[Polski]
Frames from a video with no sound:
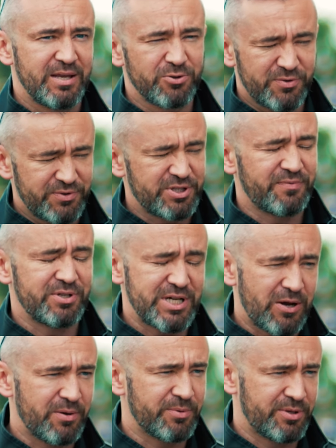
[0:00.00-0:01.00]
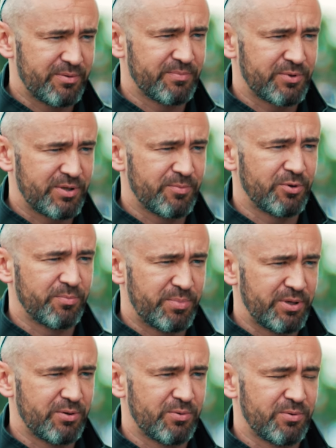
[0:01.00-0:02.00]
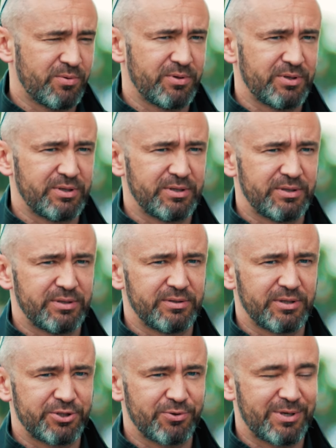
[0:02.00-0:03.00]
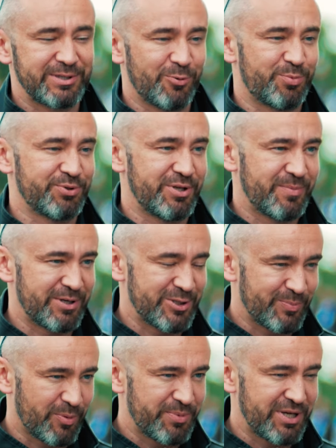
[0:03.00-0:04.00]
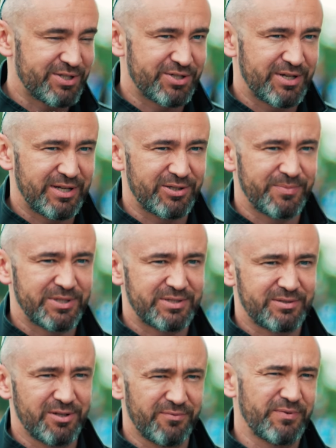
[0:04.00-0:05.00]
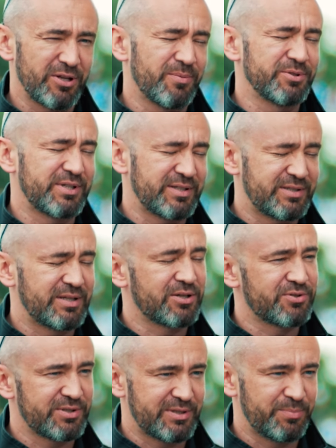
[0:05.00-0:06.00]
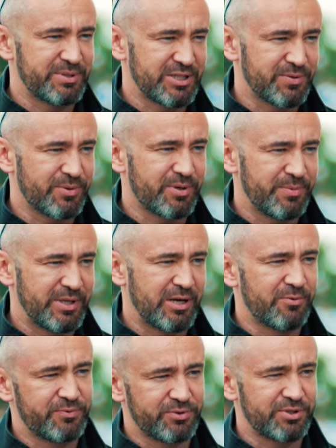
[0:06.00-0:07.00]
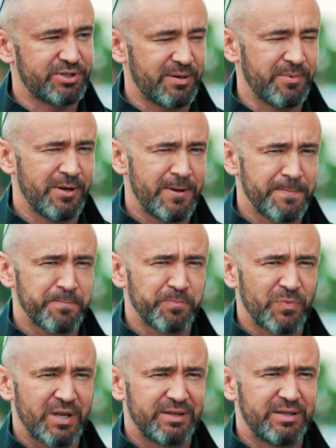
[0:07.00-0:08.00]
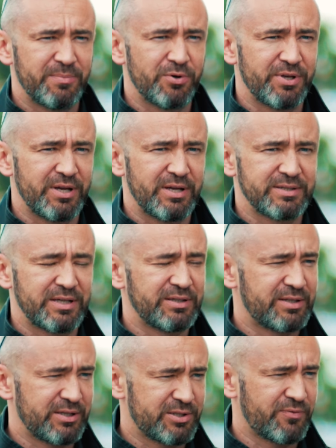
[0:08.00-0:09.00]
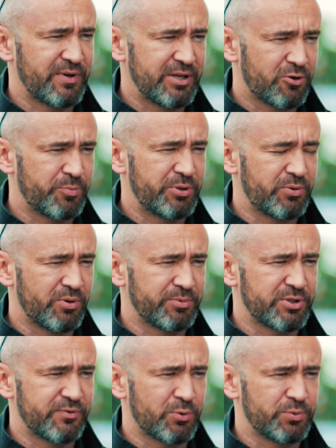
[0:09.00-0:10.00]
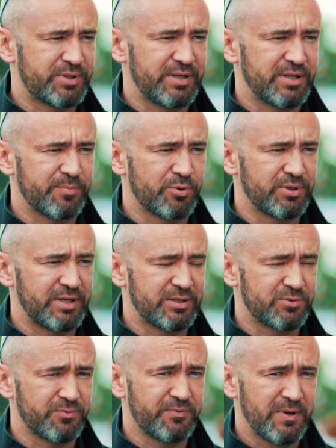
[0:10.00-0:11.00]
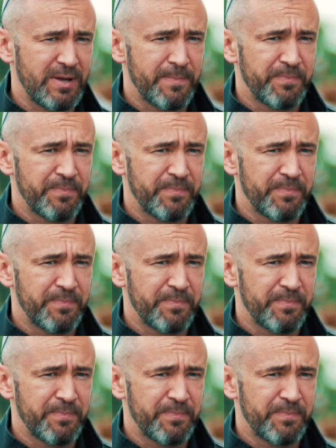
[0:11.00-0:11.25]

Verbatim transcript: Ja oczywiście wiedziałem, kim, kim on był, y, jak się okazało później bardzo pobieżnie, natomiast no wiadomo, z racji tego, że jestem pisarzem kryminałów, to gdzieś tam te moje zainteresowania orbitują też wokół seryjnych morderców.